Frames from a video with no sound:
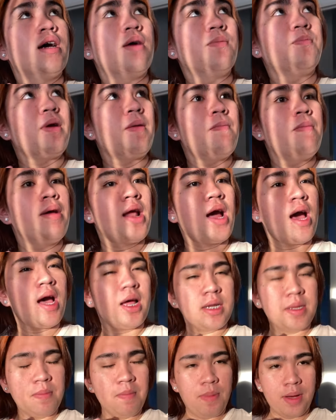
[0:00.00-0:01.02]

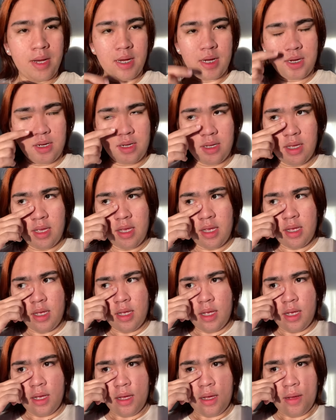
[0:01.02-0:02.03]
February ba?
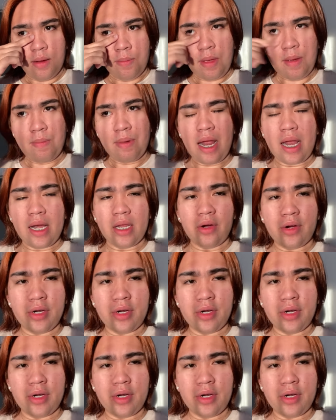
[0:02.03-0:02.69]
February